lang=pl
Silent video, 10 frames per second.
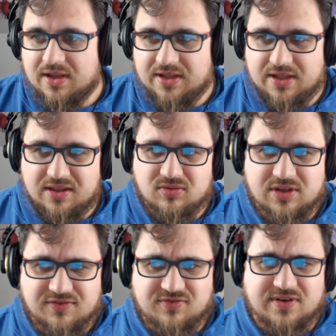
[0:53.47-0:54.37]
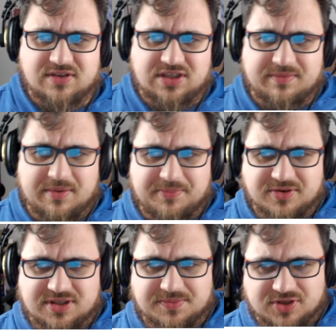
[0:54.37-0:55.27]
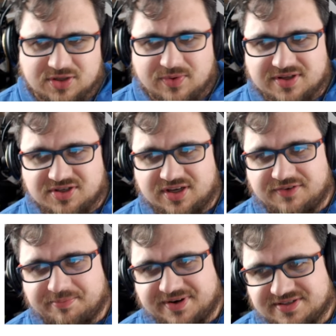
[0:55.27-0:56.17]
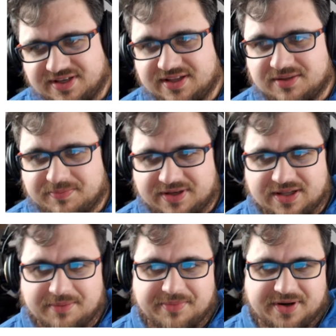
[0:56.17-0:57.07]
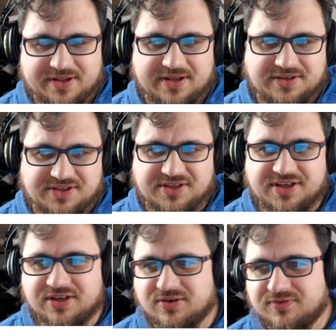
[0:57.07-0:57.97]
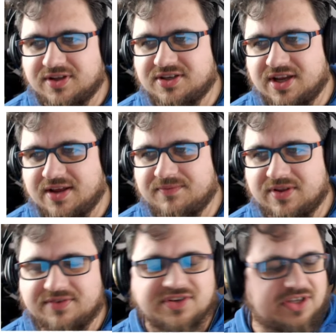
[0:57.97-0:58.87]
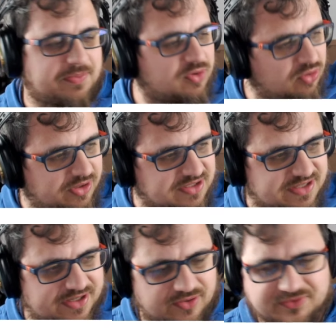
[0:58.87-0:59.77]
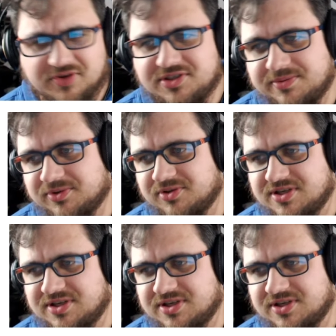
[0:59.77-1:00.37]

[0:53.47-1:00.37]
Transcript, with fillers: I tutaj w się mamy prosty przykład, że if parse int my number 10 równa się, e, w sensie potrójny znak równości, bo to